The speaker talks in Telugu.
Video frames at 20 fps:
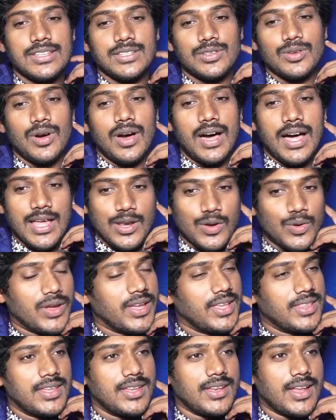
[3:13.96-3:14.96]
సో
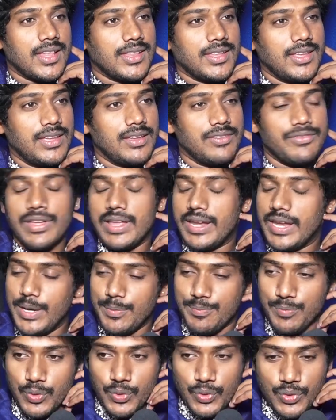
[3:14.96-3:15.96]
ఆరోహిది నాది వెరీ
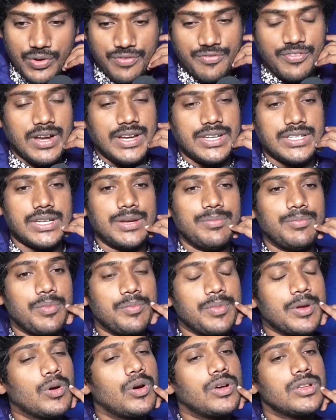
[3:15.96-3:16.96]
ప్యూర్ ఫ్రెండ్షిప్
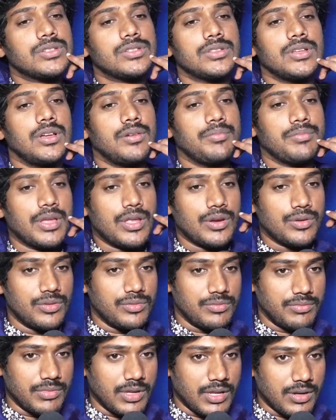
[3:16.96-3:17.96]
బికాజ్ మీరు
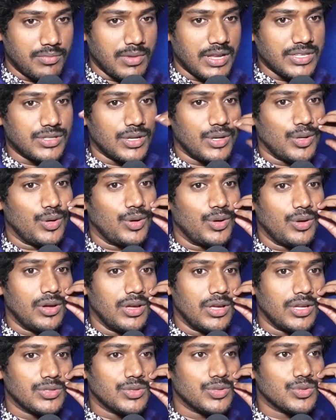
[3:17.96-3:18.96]
మీరు మధ్యలో
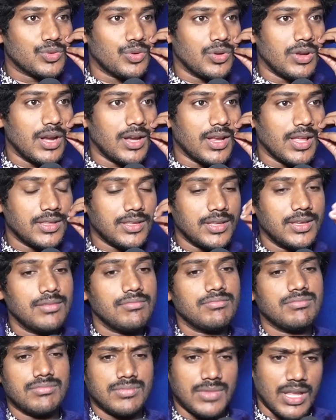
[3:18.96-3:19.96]
uh, చూసుకున్నట్టయితే
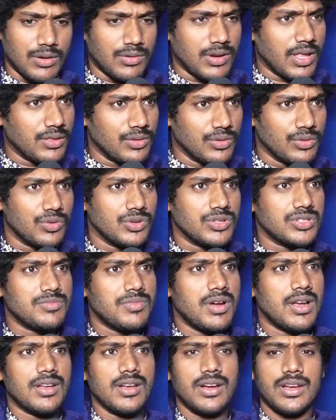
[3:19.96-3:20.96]
తను నందు గురించి
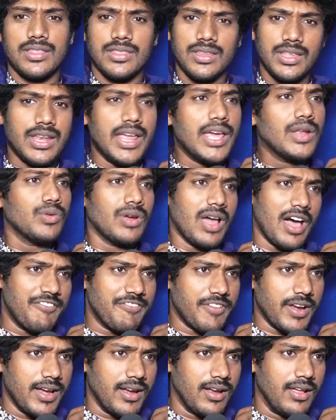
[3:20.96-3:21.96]
మాట్లాడింది నేను నా
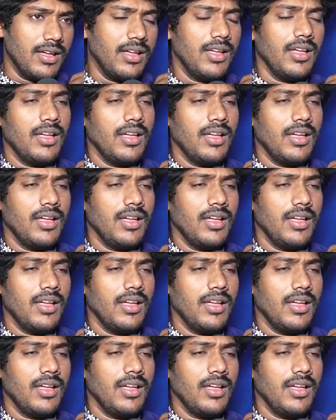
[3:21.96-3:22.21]
ఫ్రెండ్